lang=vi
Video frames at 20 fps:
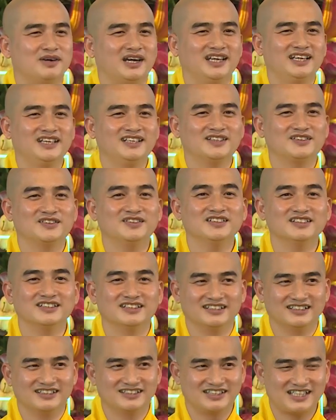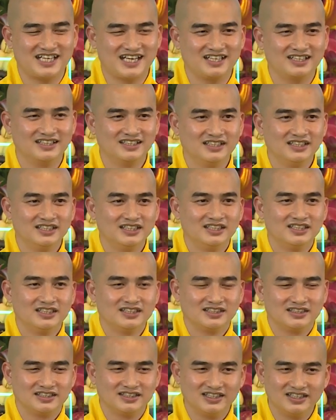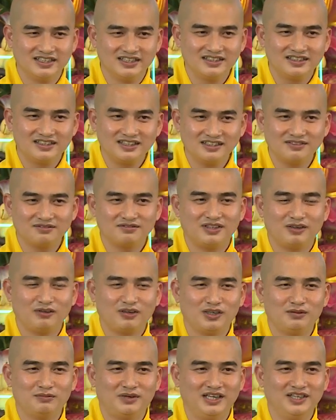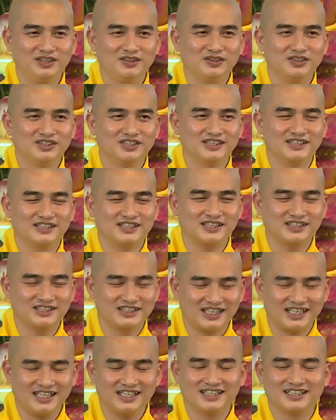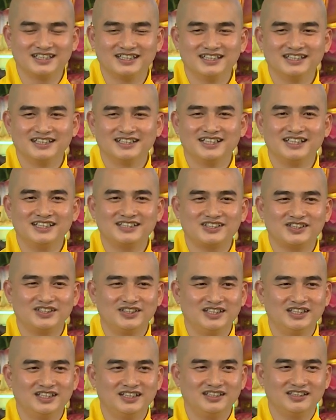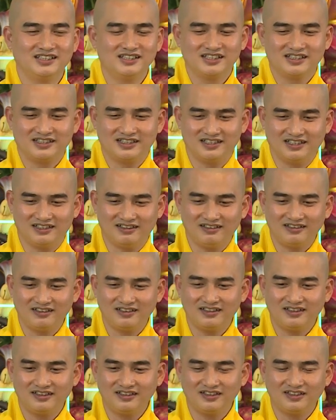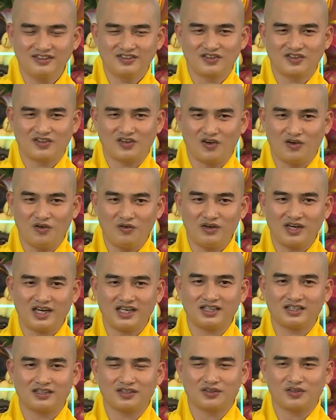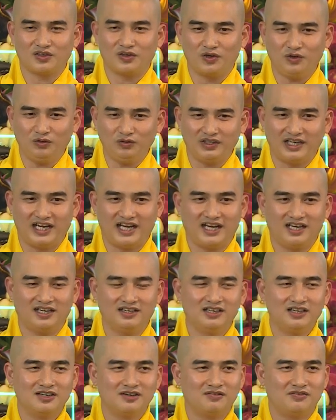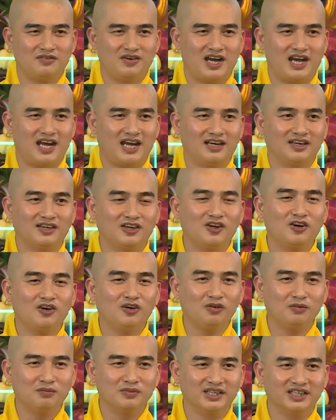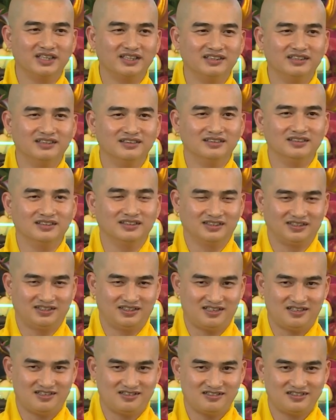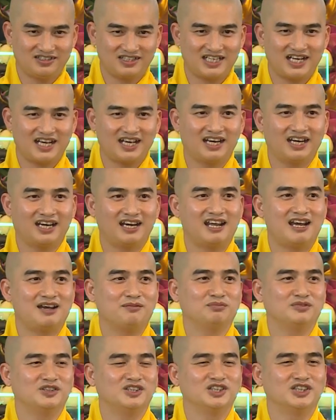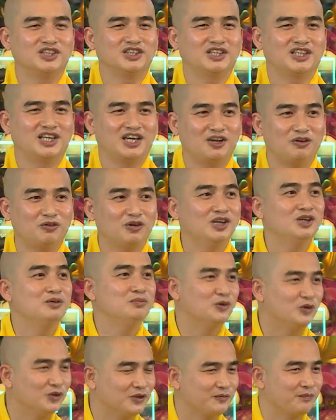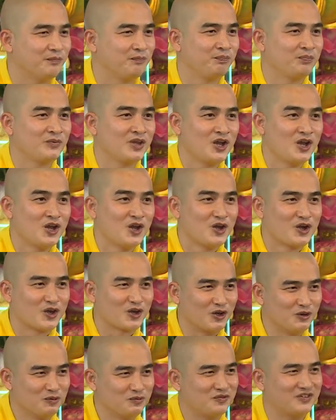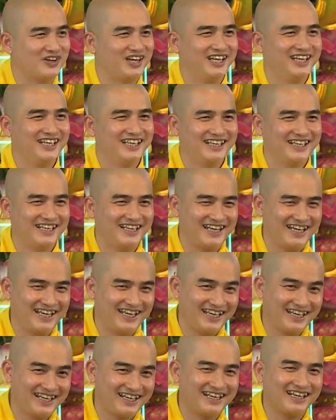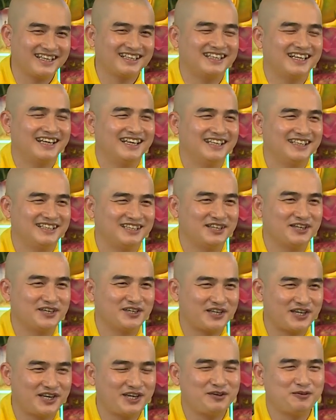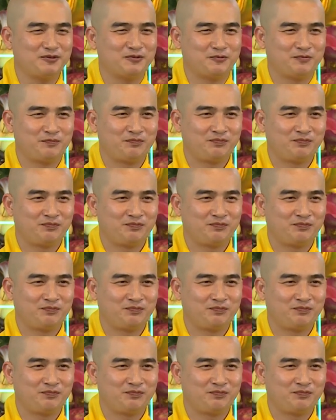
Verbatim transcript: bẫy của người thợ săn vì rớt vào cái bẫy của người thợ săn thế cho nên dẫn đến khổ ách khổ nạn và nó bị người thợ săn làm thịt theo ý muốn cũng vậy này các thầy tỳ kheo